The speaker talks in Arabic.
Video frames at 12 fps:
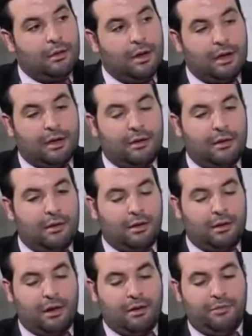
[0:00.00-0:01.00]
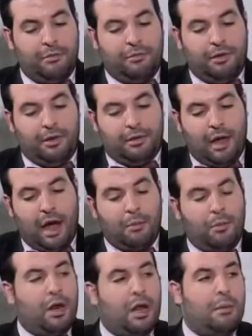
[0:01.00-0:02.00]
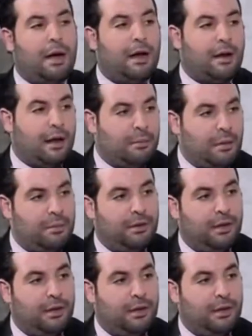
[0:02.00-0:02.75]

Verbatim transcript: لكن اختلفوا في تعاملنا مع النغمه